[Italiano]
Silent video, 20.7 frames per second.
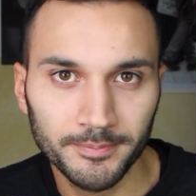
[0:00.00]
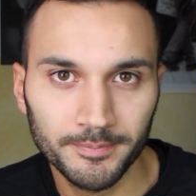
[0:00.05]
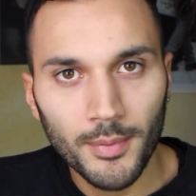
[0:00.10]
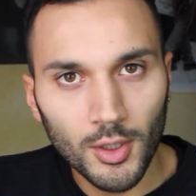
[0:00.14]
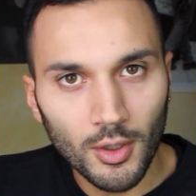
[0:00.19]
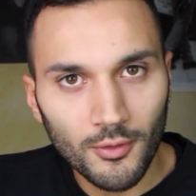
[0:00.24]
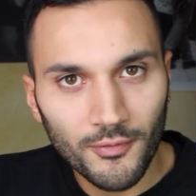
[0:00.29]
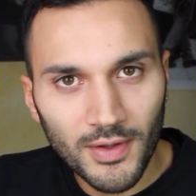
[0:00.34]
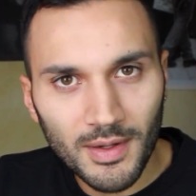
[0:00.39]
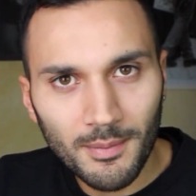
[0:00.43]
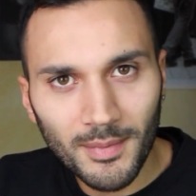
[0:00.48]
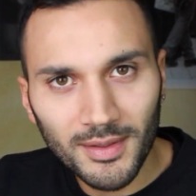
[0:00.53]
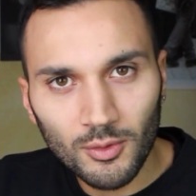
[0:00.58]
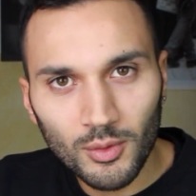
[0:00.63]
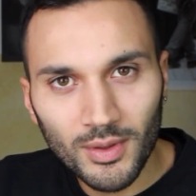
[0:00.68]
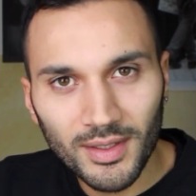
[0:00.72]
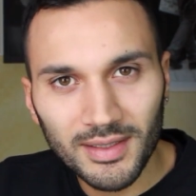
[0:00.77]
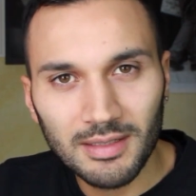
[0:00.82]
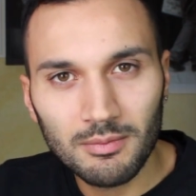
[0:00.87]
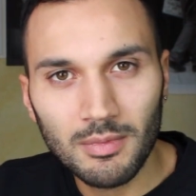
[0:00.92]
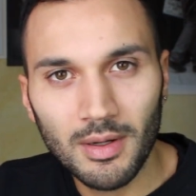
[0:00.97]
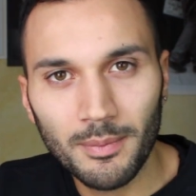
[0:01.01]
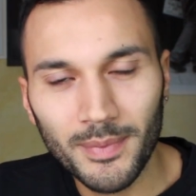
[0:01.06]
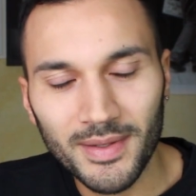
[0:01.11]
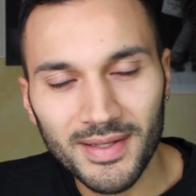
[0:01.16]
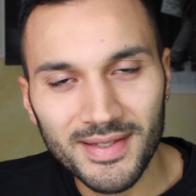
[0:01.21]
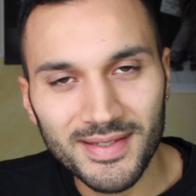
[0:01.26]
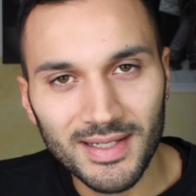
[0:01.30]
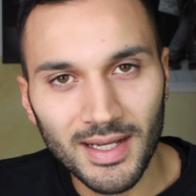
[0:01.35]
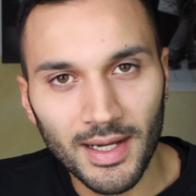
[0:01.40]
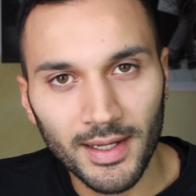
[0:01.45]
Però fermati un attimo a
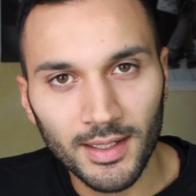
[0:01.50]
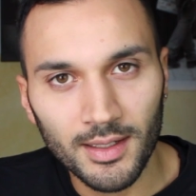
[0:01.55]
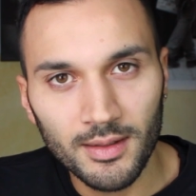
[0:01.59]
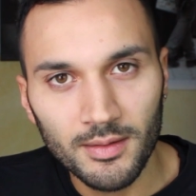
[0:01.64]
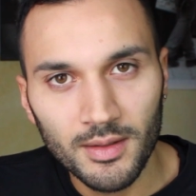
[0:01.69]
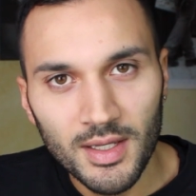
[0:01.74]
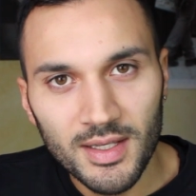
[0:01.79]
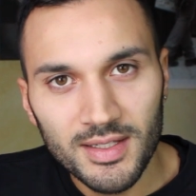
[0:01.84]
pensare.